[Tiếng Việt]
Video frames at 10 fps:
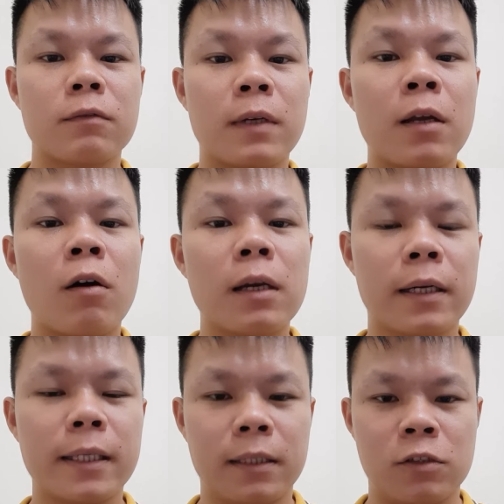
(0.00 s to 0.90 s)
và đó là
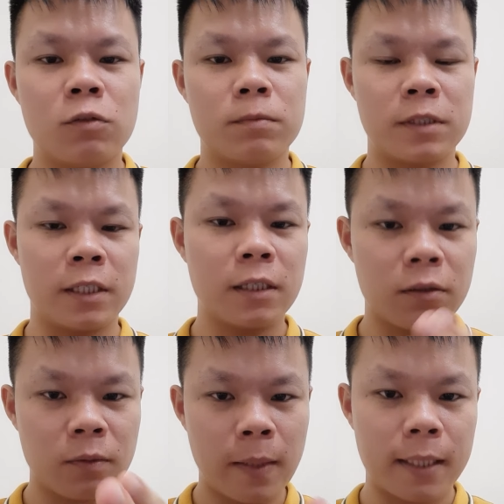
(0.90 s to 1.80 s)
cách để giúp chính
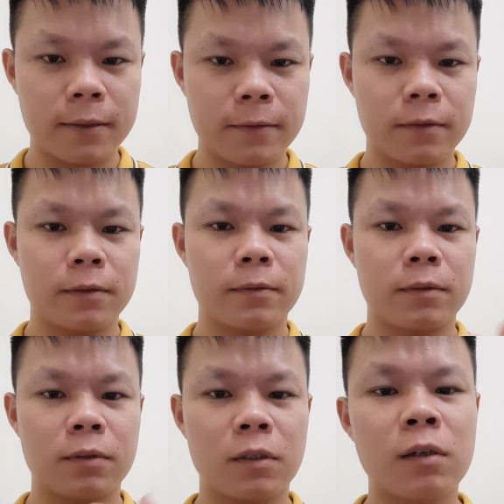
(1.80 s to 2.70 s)
con các bạn
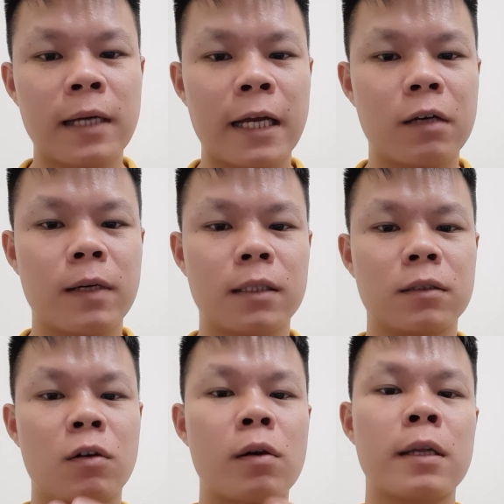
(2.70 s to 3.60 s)
con cái các bạn
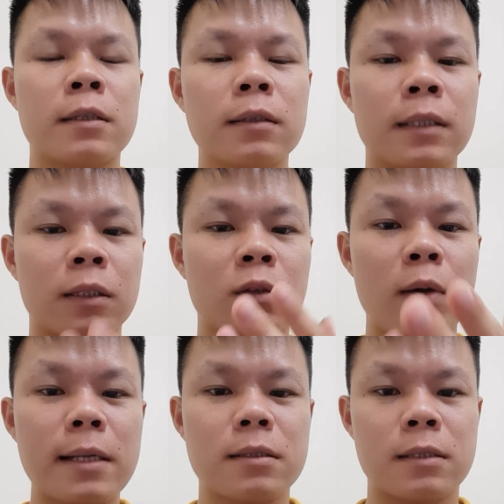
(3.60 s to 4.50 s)
có kiến thức để
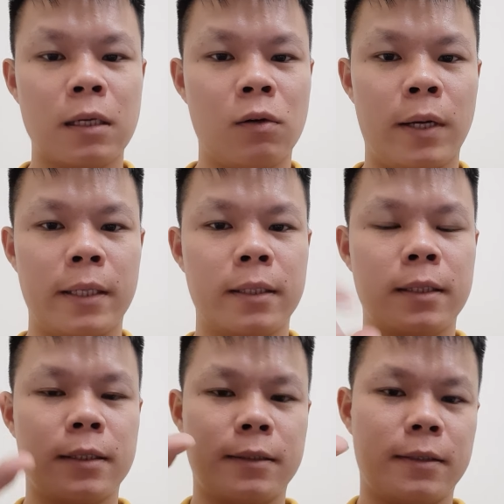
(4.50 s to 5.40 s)
thoát ra khỏi
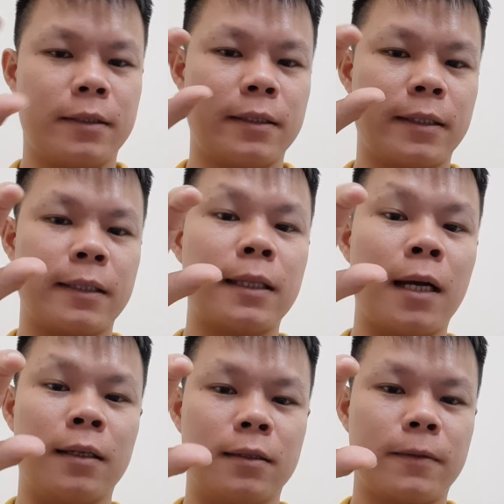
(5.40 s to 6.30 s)
cái
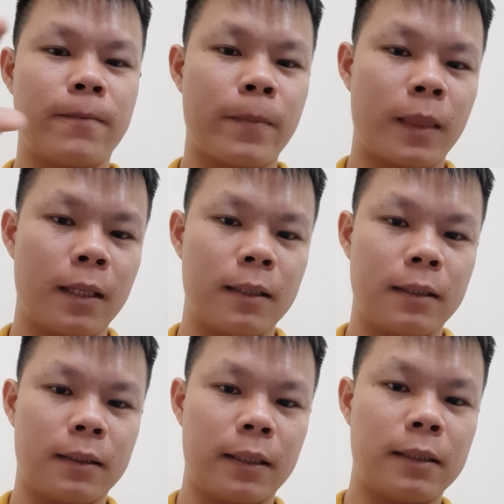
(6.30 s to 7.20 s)
tầng
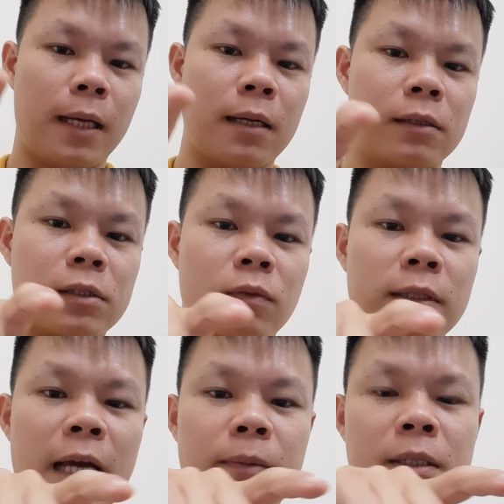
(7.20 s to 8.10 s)
cái tầng trong
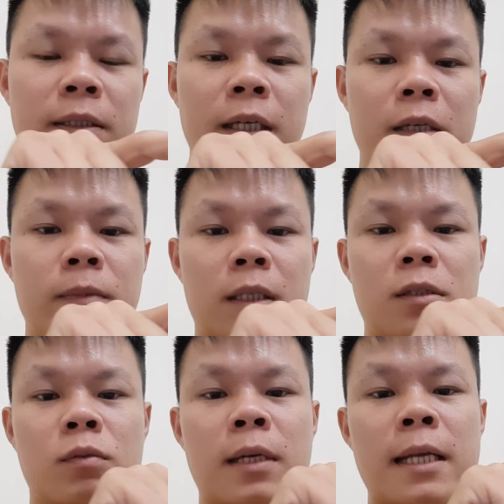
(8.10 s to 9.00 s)
cái tháp kinh tế mà
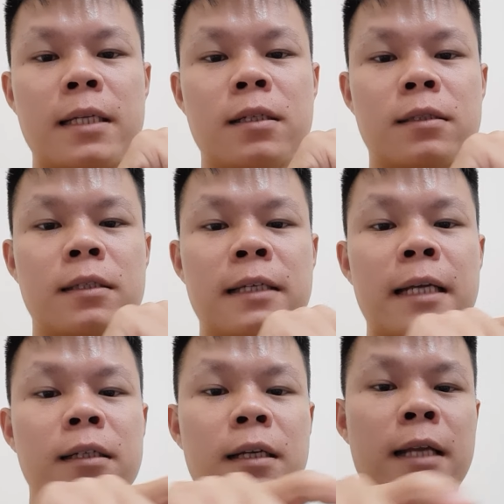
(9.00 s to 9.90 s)
chúng ta đã được sinh ra
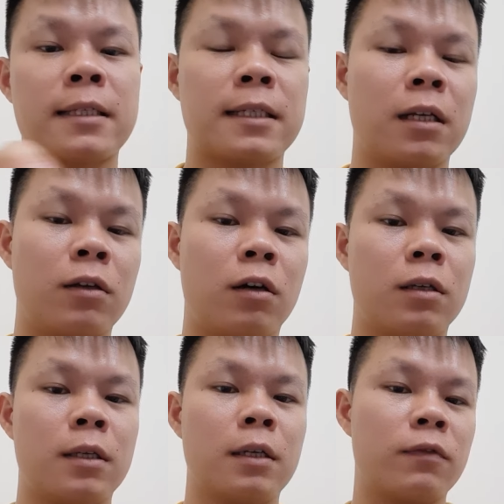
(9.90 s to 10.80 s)
đã được đặt sẵn ở đó
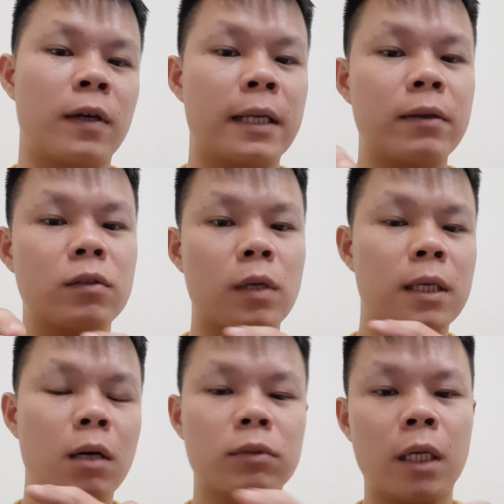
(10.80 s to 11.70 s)
và nếu như chúng ta
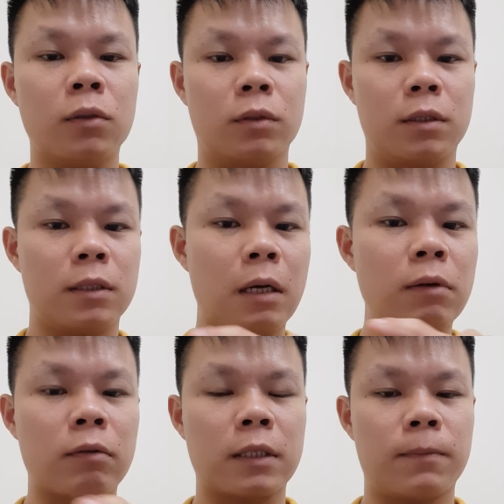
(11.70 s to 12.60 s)
không thay đổi không
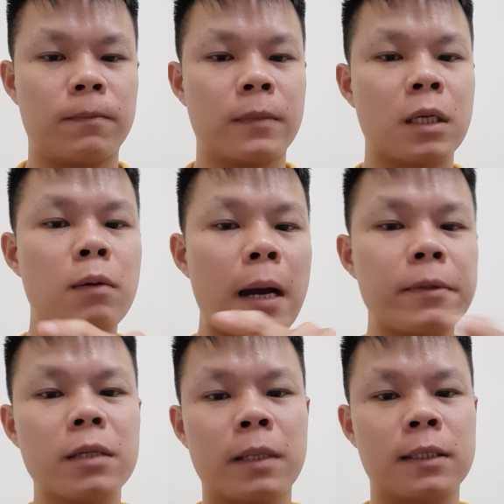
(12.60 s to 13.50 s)
học tập không
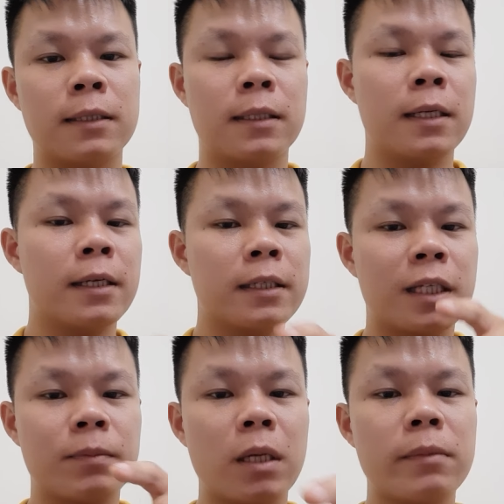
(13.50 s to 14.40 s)
update bản thân
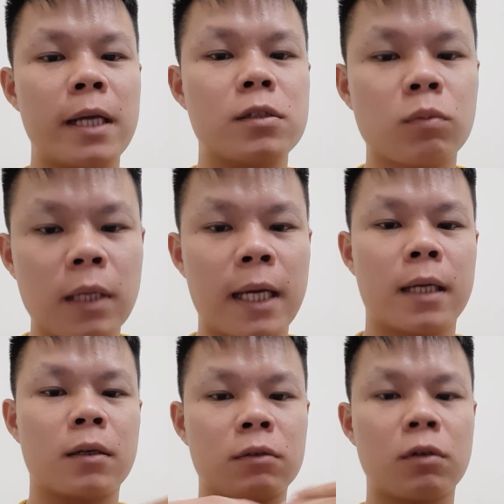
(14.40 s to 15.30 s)
thì mãi mãi chúng ta
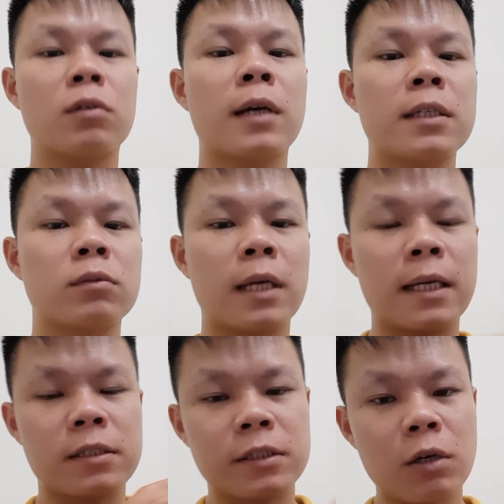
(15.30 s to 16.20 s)
con gái chúng
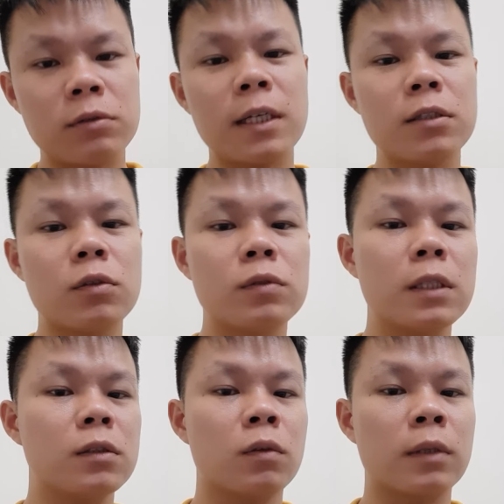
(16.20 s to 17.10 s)
ta cháu chắt chút
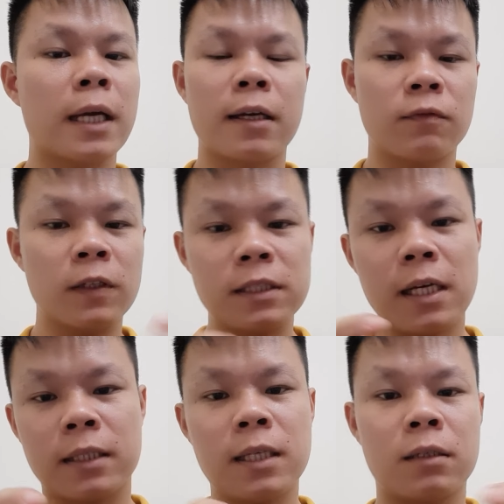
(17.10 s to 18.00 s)
chít của chúng ta vẫn sẽ
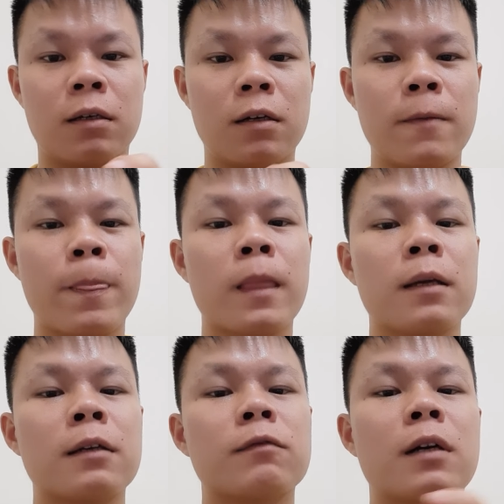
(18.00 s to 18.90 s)
ở cái tầng đó
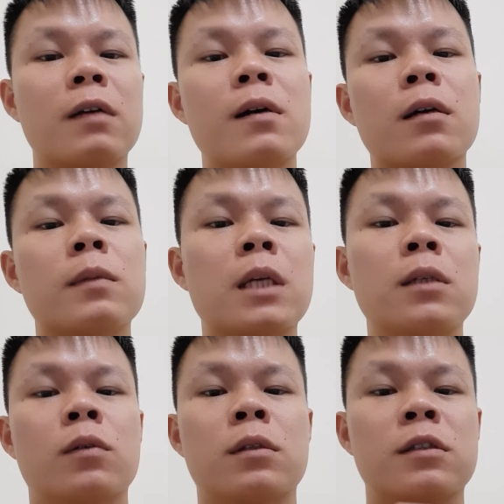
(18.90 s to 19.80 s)
và các bạn có muốn thay
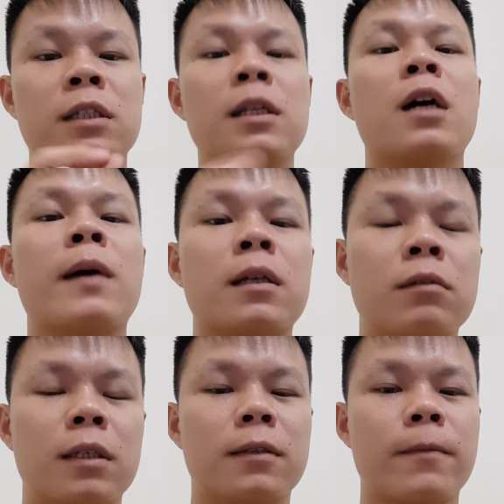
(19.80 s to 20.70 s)
đổi từ chính đời bạn
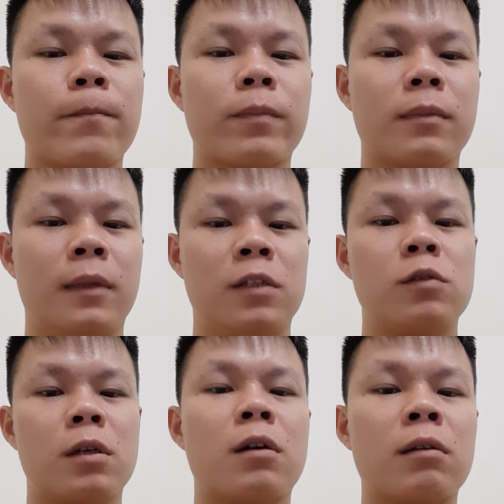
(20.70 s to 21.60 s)
không ạ để giúp
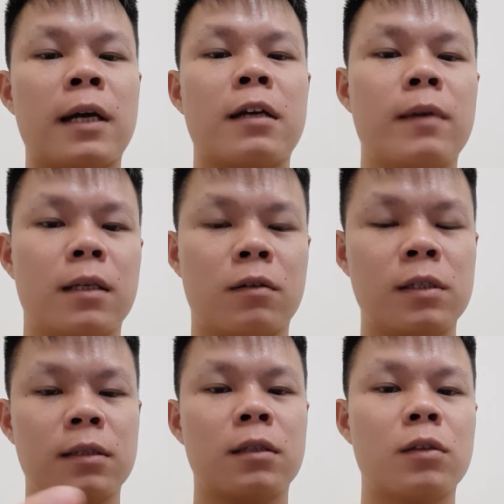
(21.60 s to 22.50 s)
cho con cái các bạn có
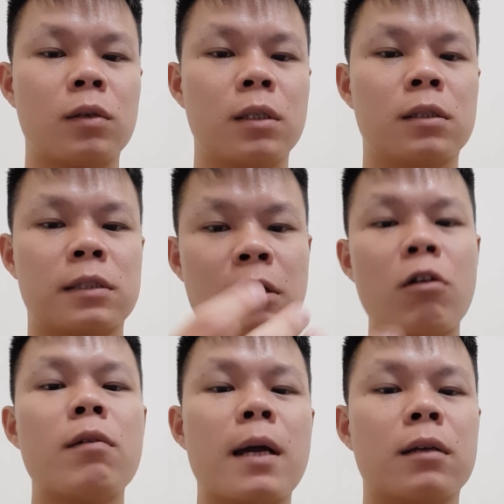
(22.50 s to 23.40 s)
nhận thức tốt hơn
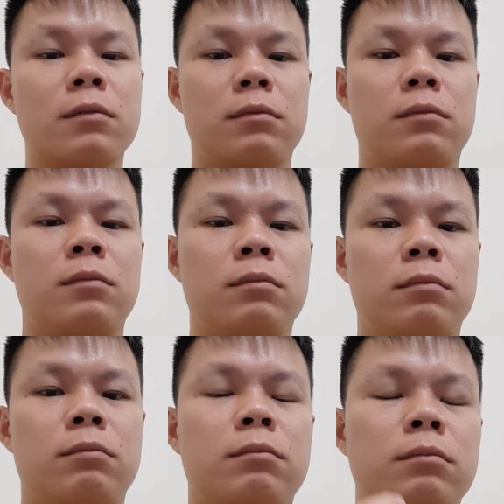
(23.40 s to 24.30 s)
cháu các bạn
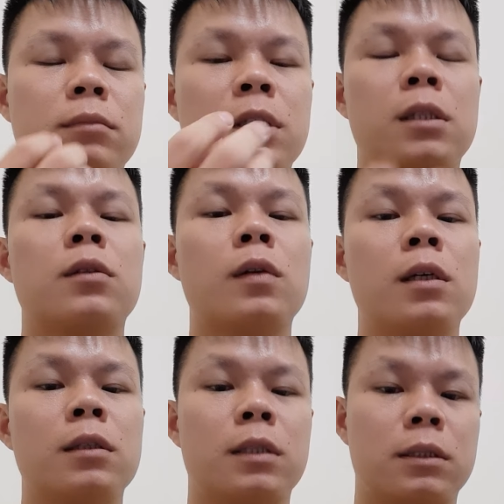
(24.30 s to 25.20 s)
nhận thức tốt
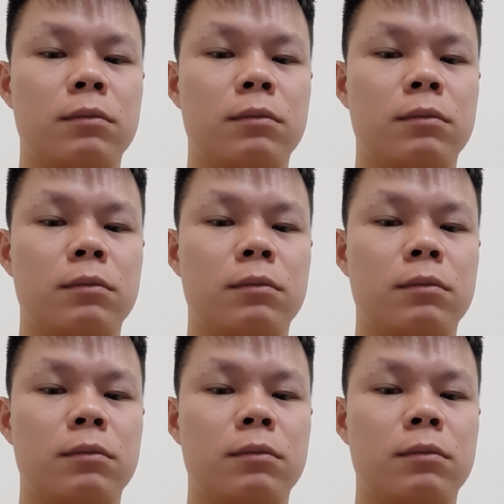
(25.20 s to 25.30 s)
hơn nữa